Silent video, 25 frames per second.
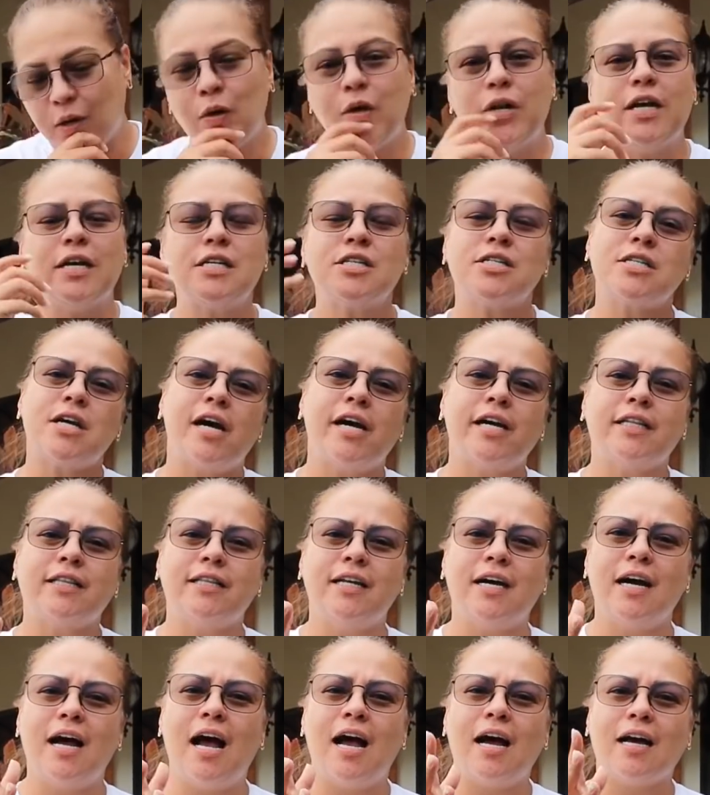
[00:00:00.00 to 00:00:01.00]
ako nag-start
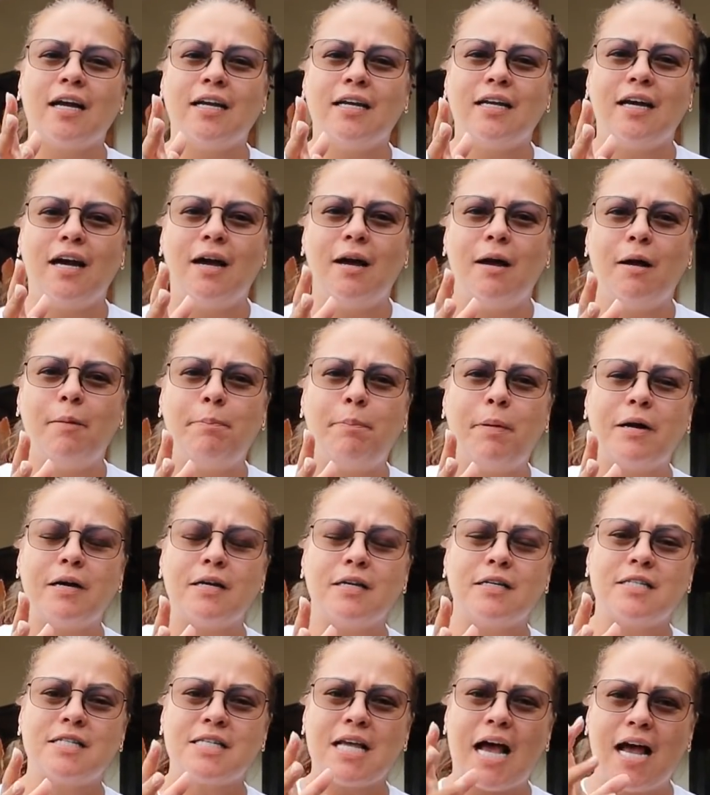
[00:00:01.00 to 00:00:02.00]
ng aking uh,
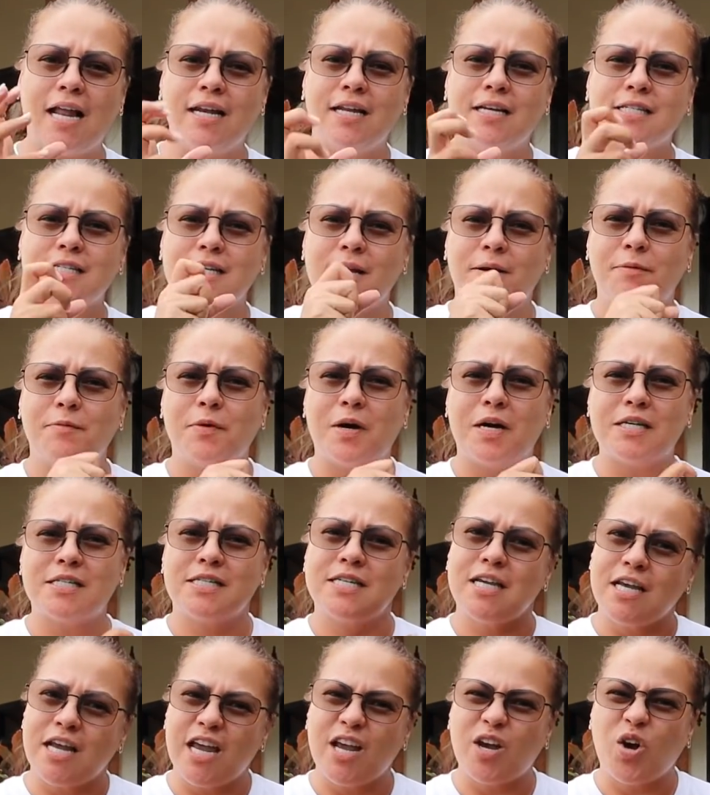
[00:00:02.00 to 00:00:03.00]
pagsali sa mga
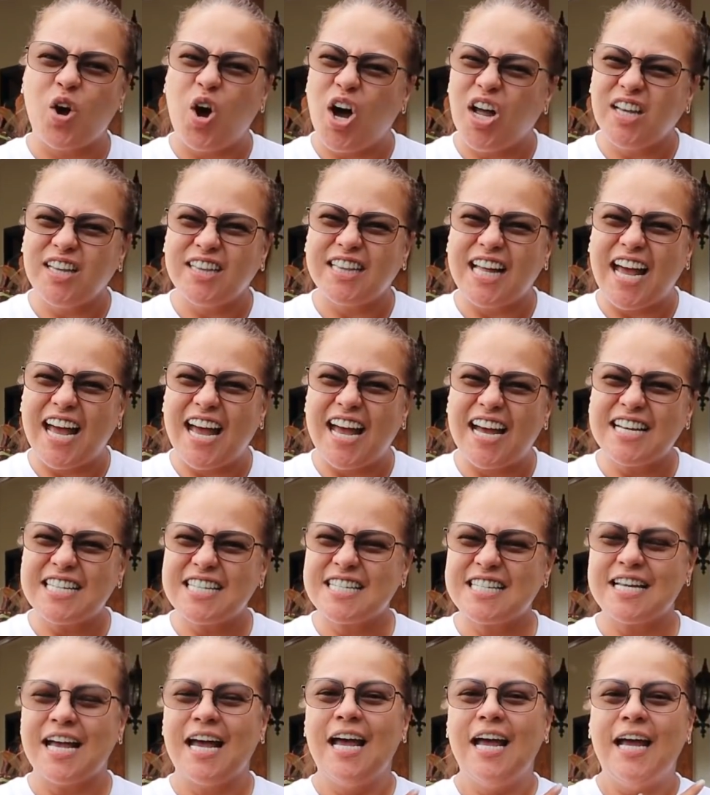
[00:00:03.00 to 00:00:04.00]
singing
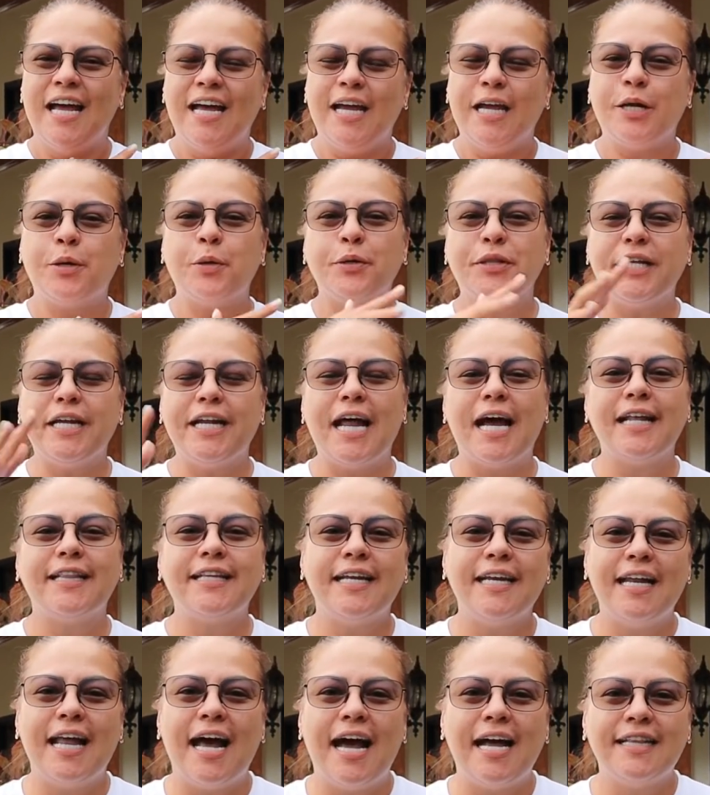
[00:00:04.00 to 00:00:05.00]
contest. Ikutin
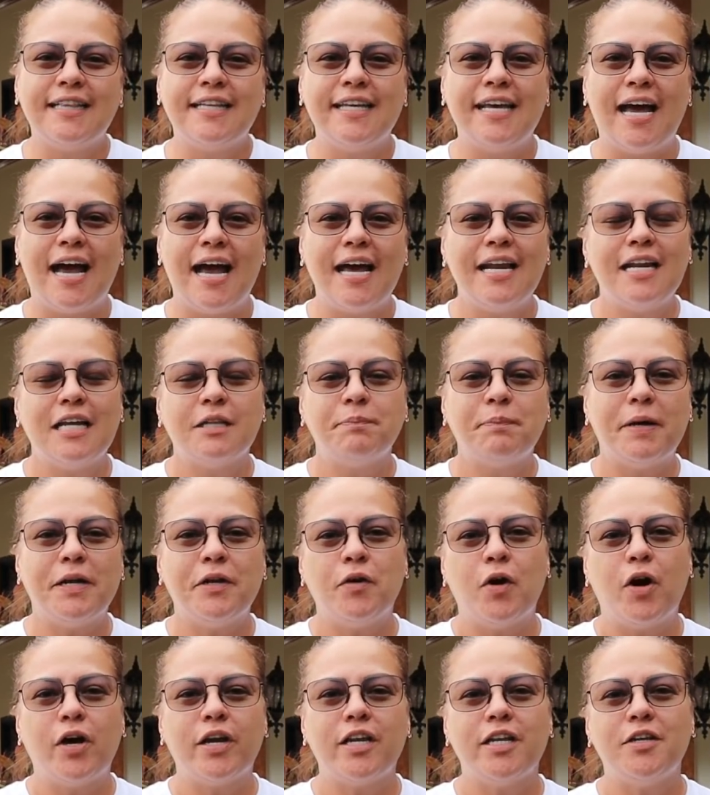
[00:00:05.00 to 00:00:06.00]
natin lahat yan at
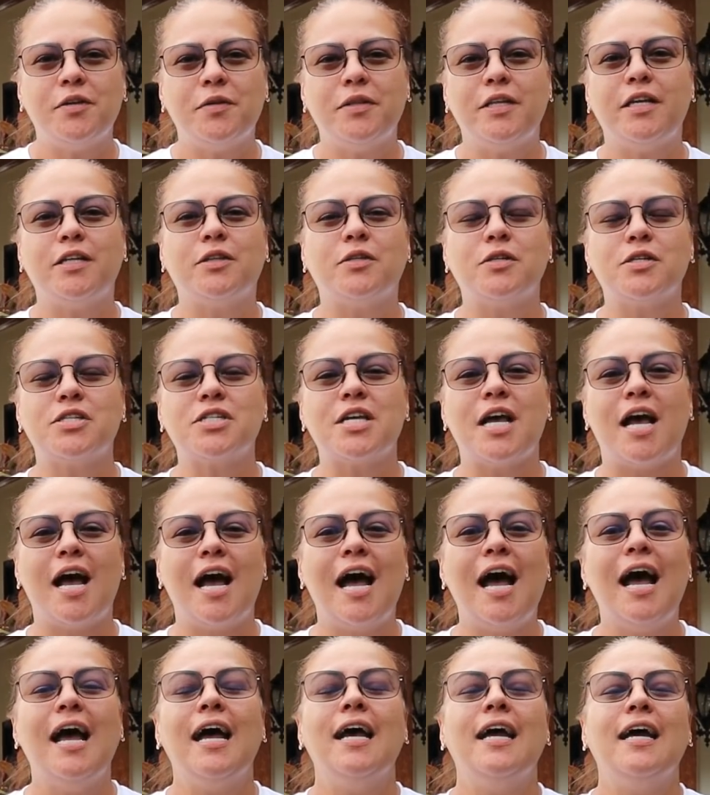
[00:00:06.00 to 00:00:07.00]
panoorin nyo dito
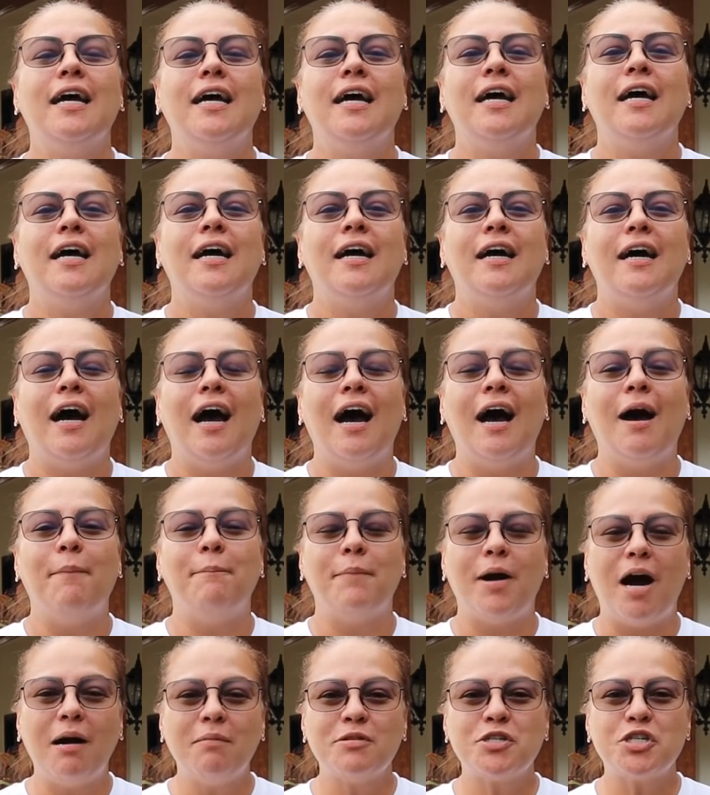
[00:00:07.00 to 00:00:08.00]
sa uh,
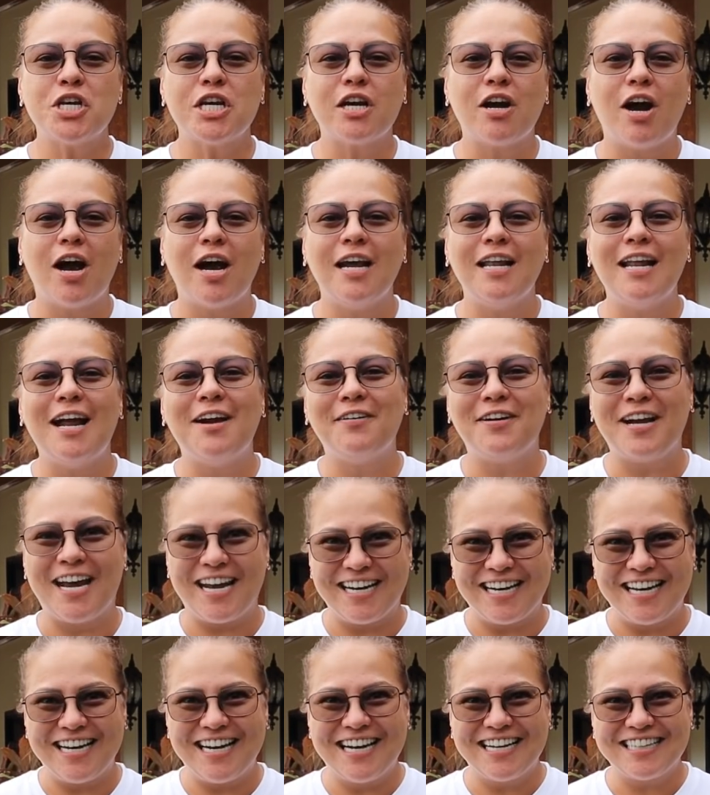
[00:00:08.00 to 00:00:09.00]
Mom si
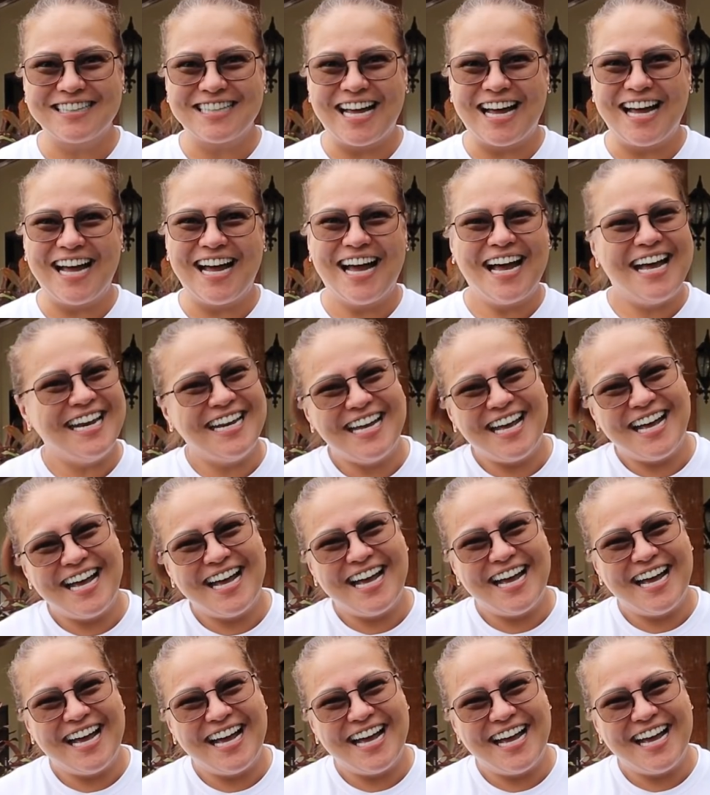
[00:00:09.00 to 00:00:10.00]
Reyna ng
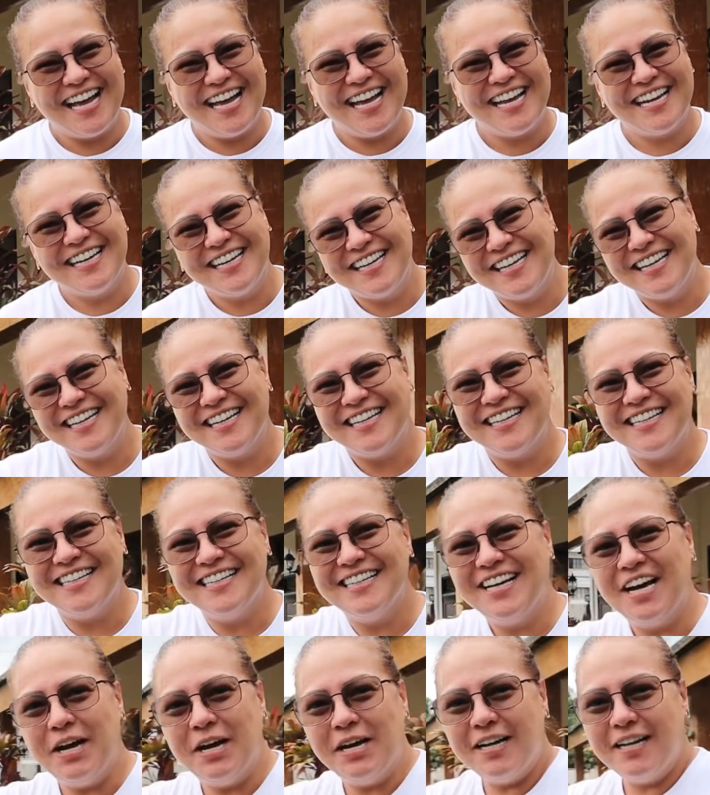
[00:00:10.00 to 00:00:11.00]
Tahanan.
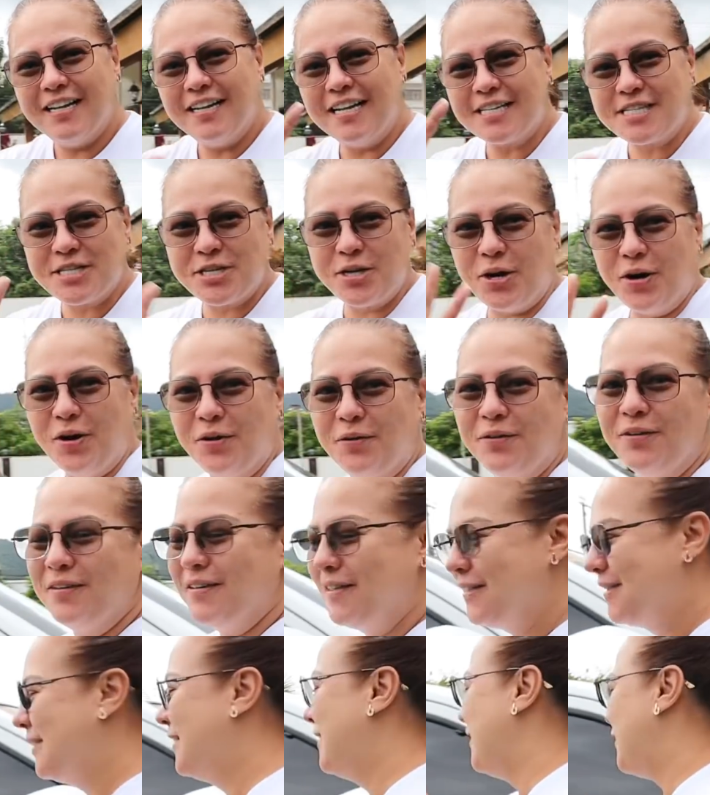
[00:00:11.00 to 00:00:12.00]
Let's go!
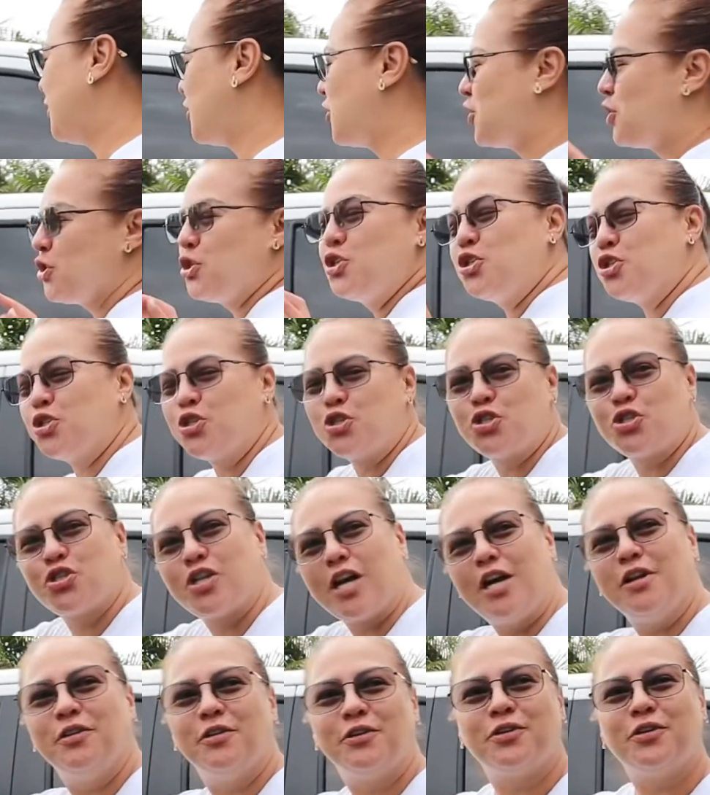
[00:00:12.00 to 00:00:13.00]
Shush,
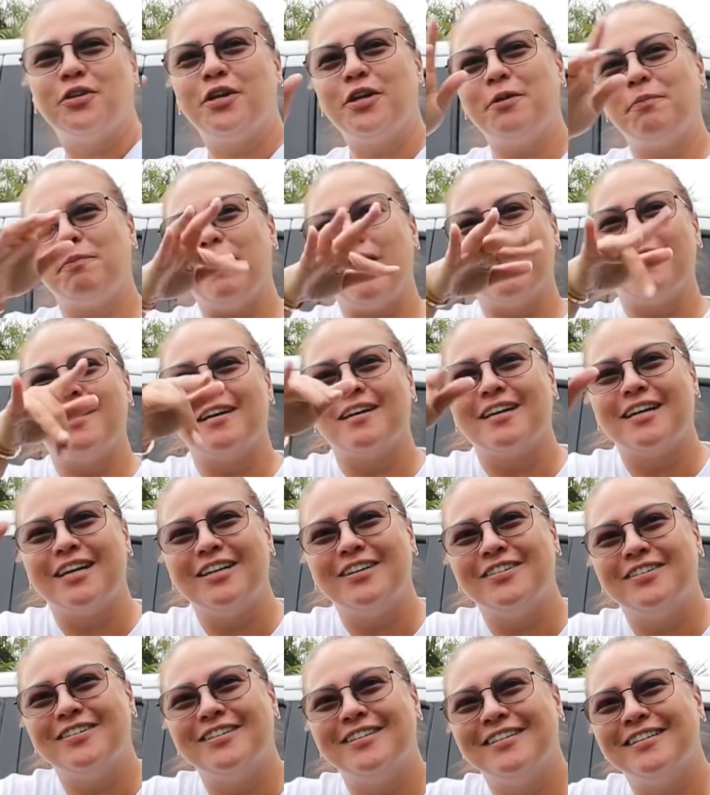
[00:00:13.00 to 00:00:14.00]
ano to? Yung parang
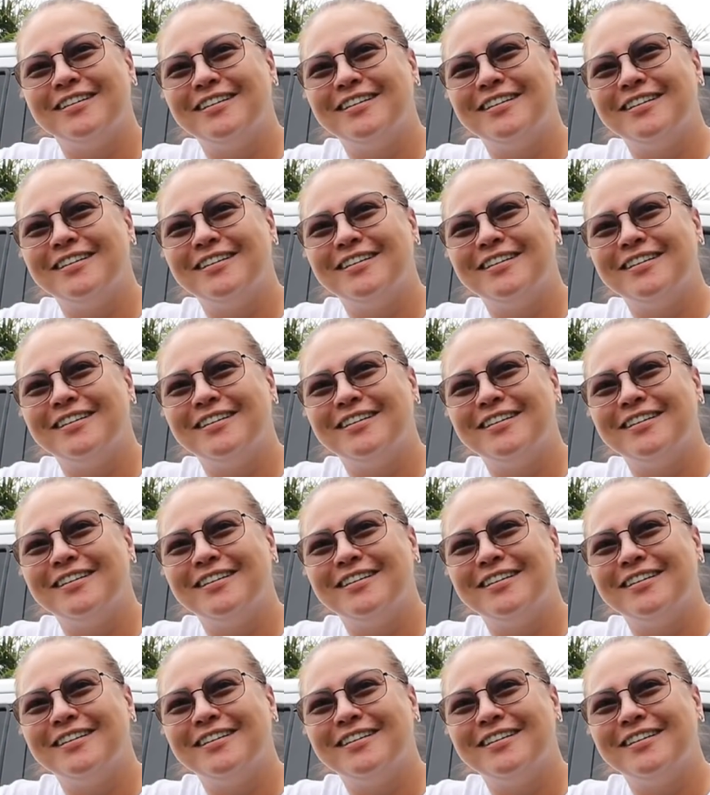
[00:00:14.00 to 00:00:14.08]
ganun.